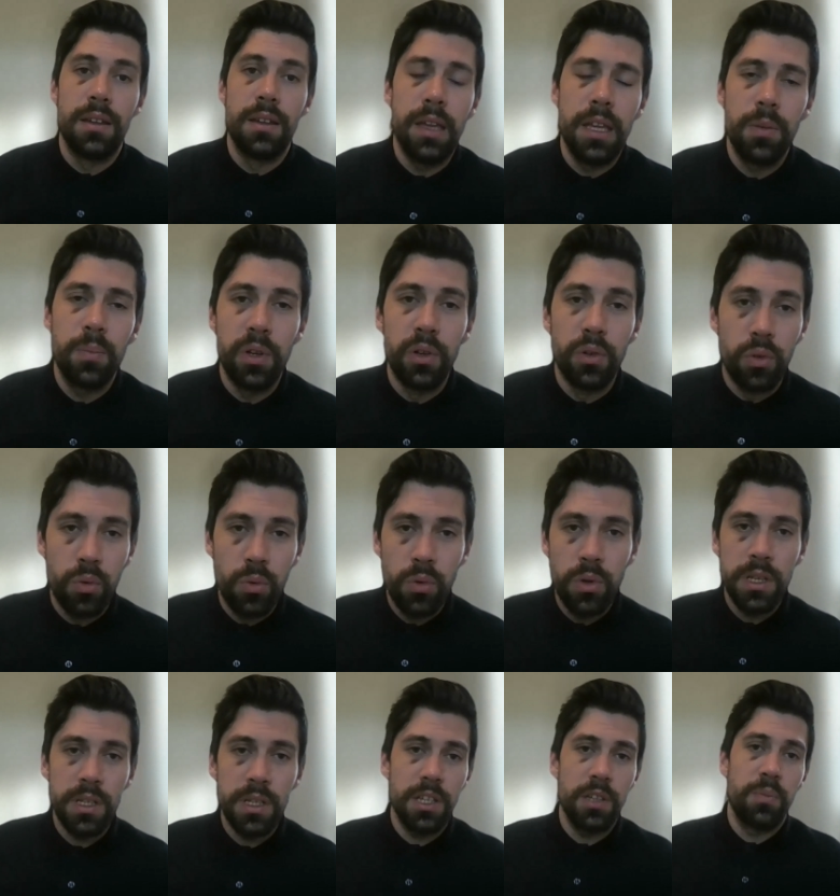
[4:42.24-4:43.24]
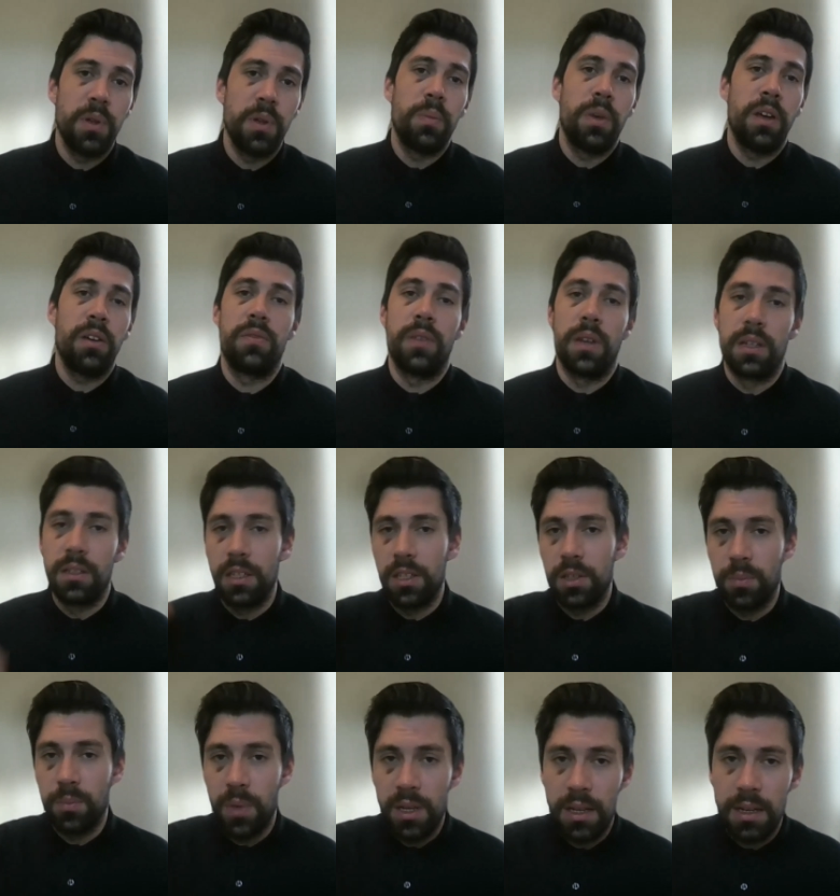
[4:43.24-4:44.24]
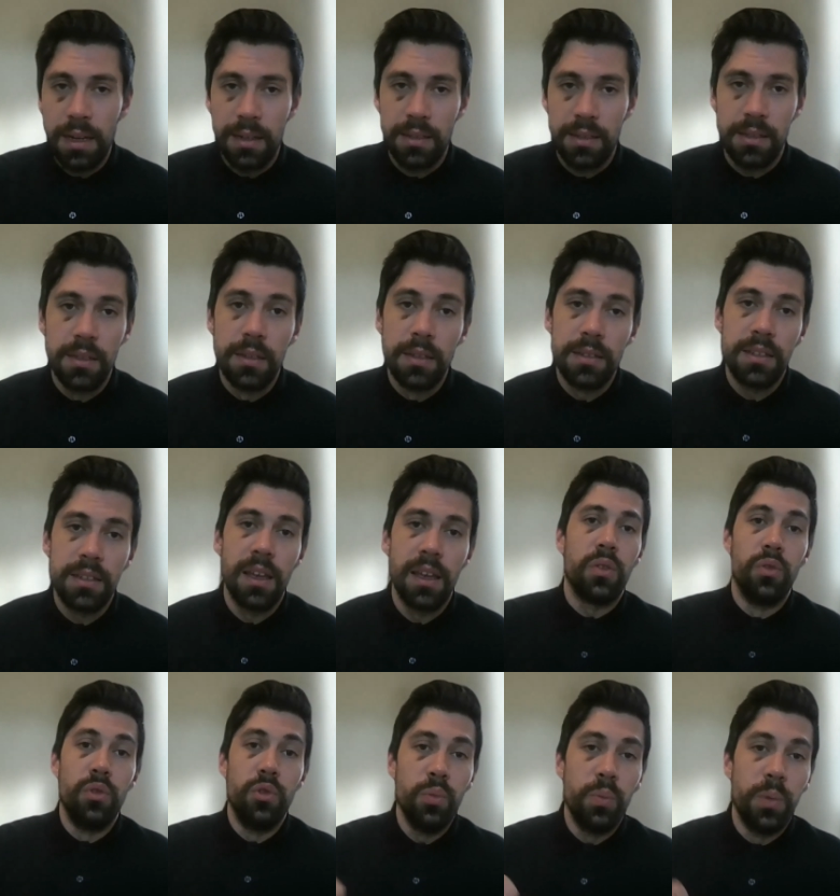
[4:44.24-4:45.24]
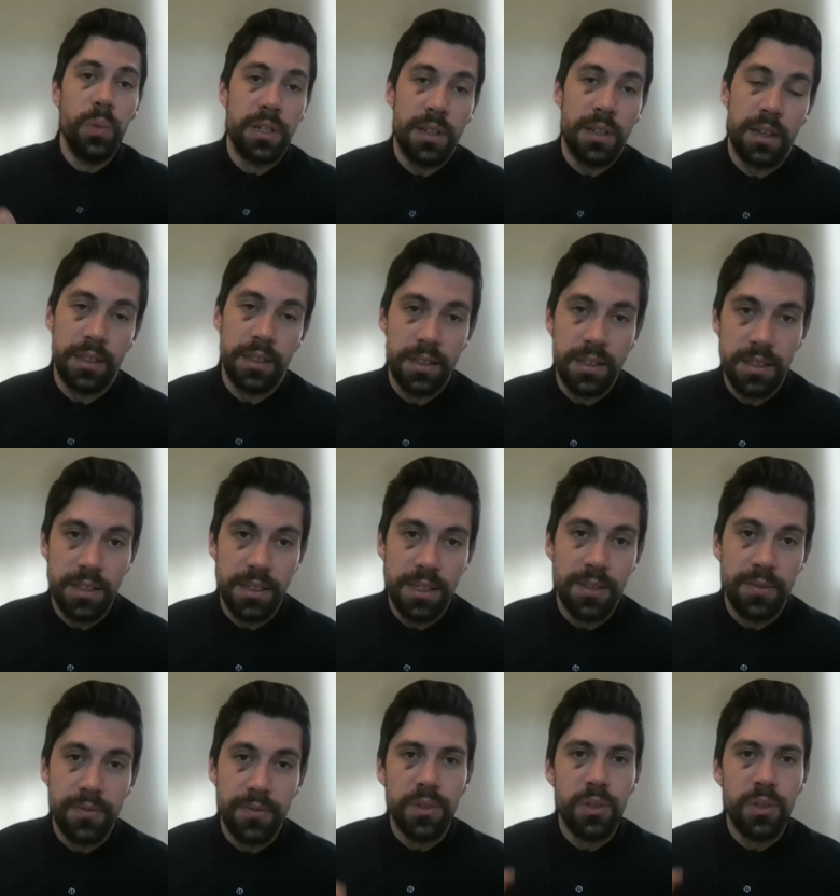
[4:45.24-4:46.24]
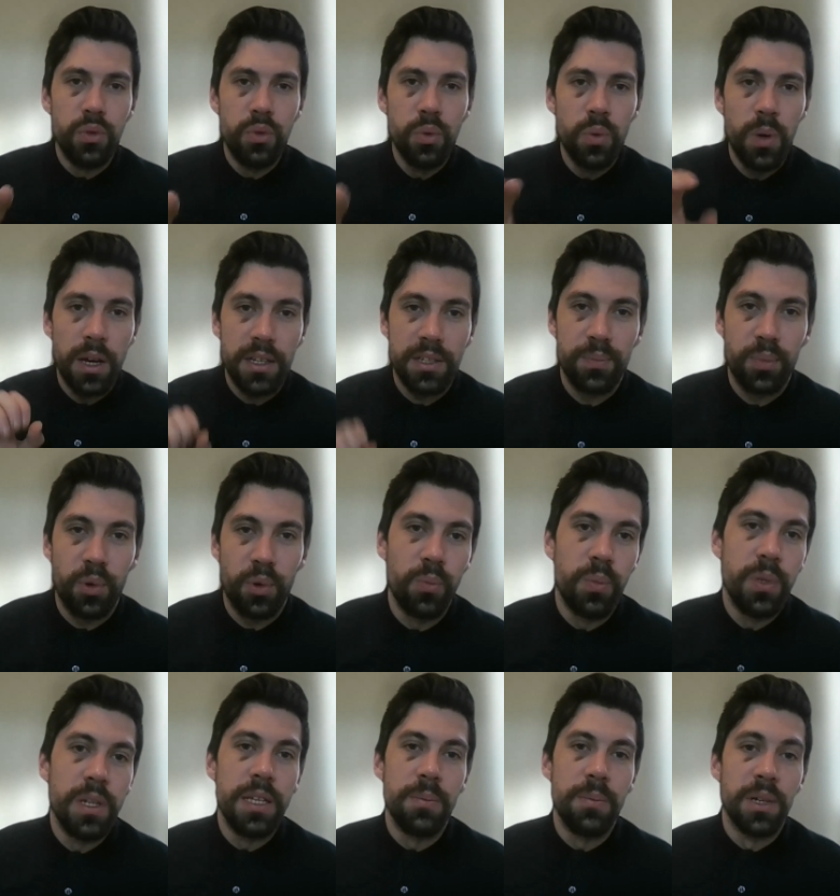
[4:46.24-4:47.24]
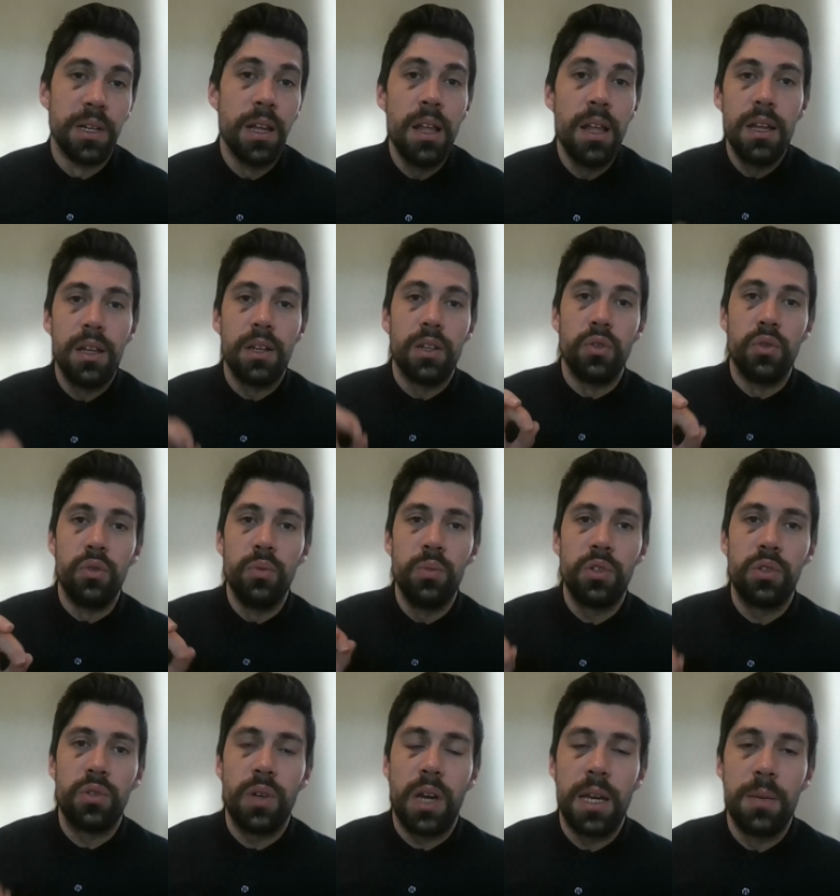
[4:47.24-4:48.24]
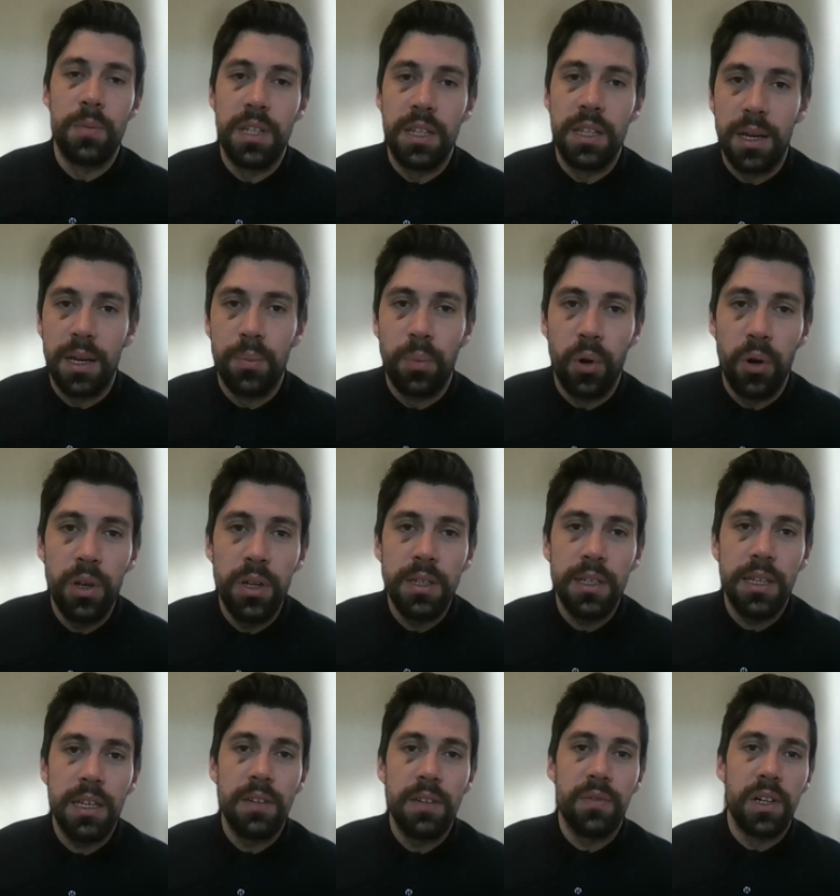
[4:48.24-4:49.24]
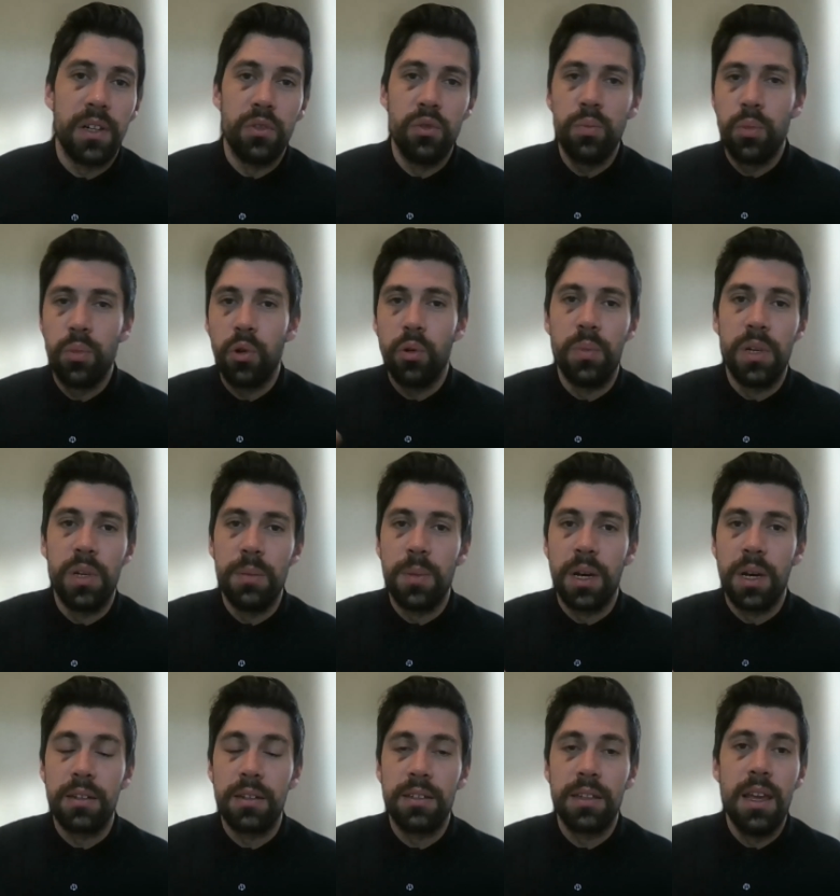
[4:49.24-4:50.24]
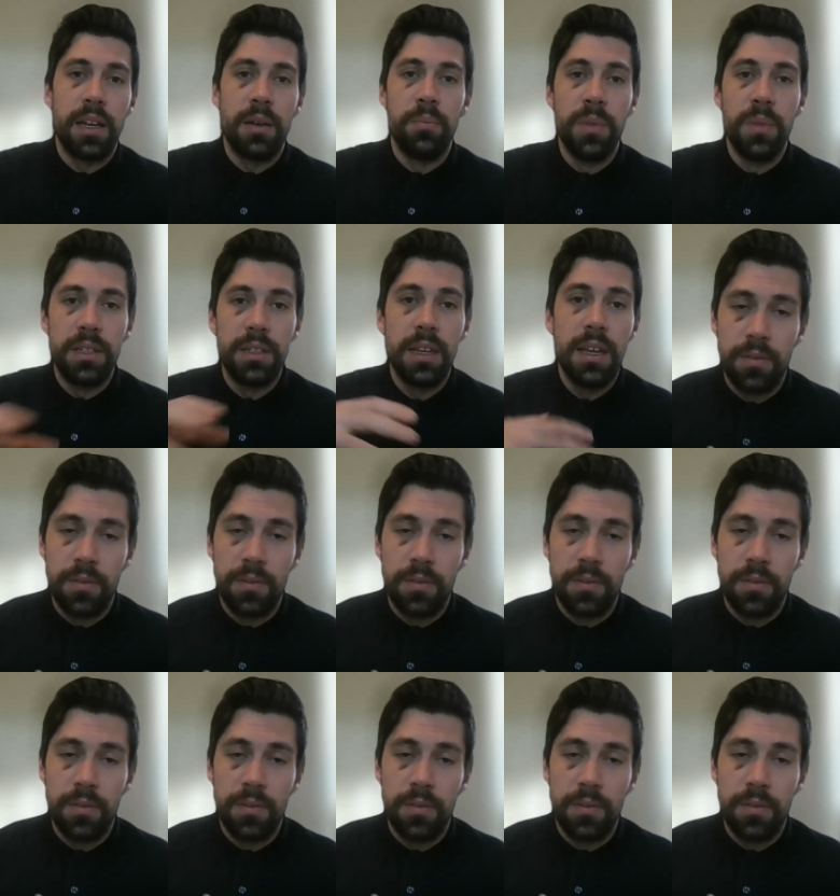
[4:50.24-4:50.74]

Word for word: Ich bin ruhig, ich bin perfekt, ich bin der Narzisst, du bist aggressiv, du hast Probleme, du musst zu einem Therapeuten gehen, weil du Probleme hast, damit